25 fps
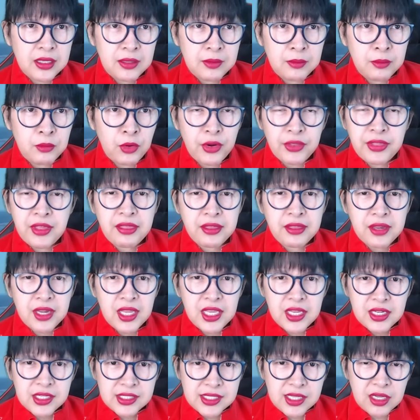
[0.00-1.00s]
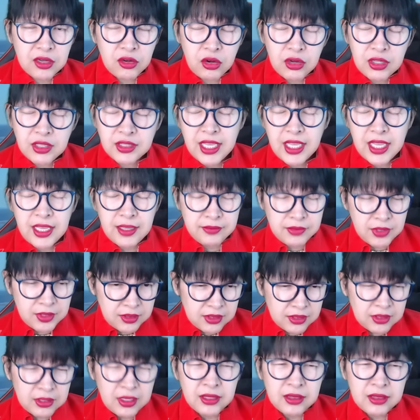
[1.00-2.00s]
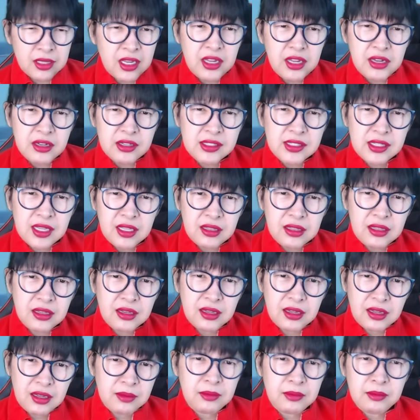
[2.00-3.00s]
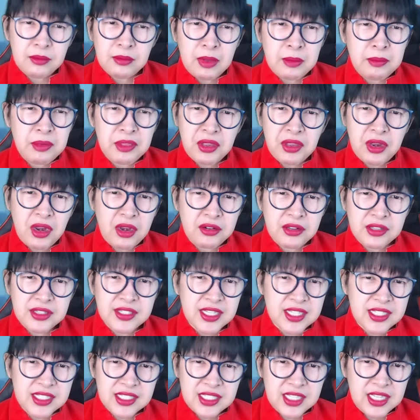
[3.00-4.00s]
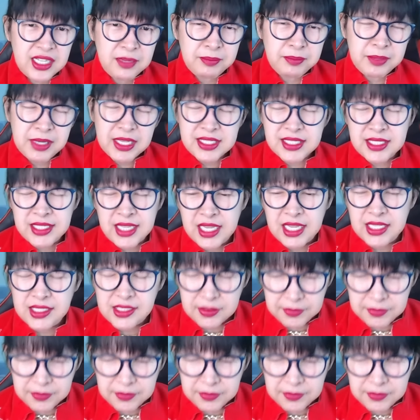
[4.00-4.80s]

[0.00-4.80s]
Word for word: more than 3 years ng konti, 3 years and uh, maybe 360 plus days